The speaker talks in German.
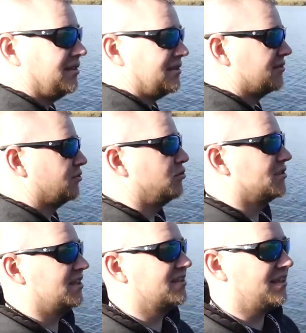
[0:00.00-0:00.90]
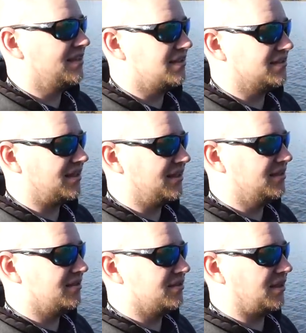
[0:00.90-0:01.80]
dass in so kurzer Zeit hier drei,
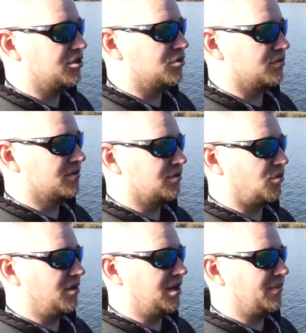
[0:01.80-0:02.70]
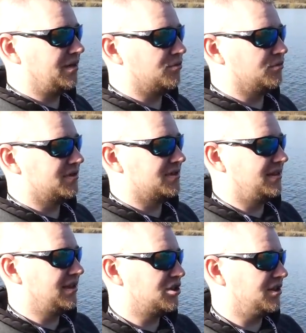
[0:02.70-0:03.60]
drei Stück unsere Köder mal kurz
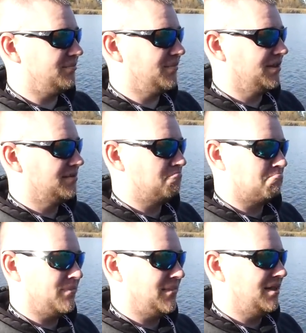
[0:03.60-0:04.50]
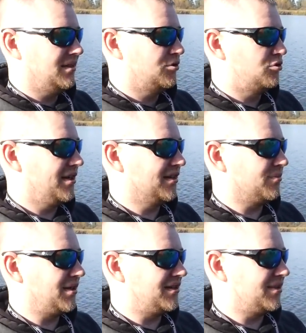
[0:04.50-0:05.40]
genascht haben, schon lange nicht
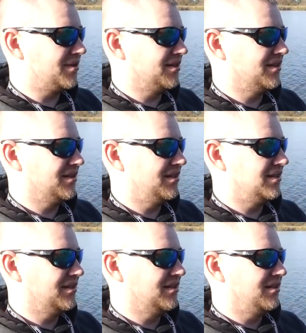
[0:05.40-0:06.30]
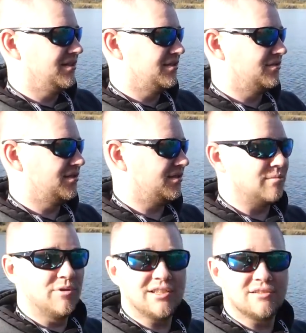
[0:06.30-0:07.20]
mehr gehabt. Und das in der
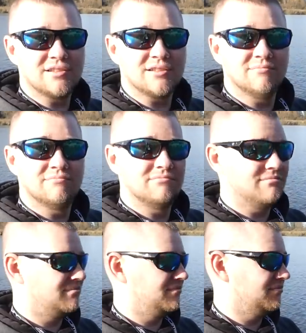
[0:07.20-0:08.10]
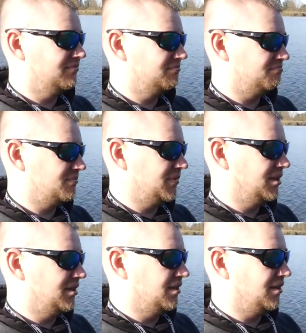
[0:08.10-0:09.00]
Mittagshitze. Das ist das Wetter.
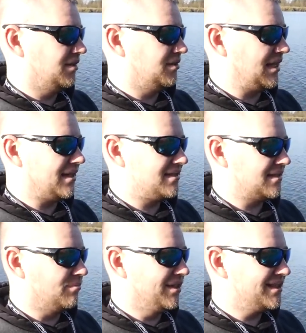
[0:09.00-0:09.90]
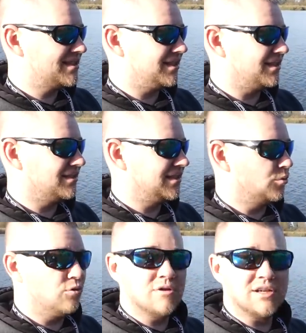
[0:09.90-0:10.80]
Na, das ist Mittagszeit. Die haben
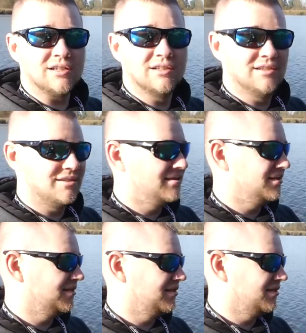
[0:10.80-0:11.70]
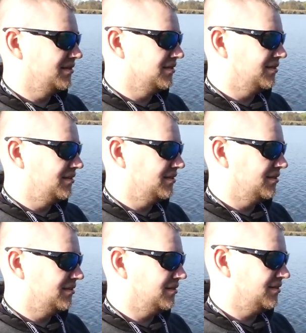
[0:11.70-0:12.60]
auch Hunger. 20 Grad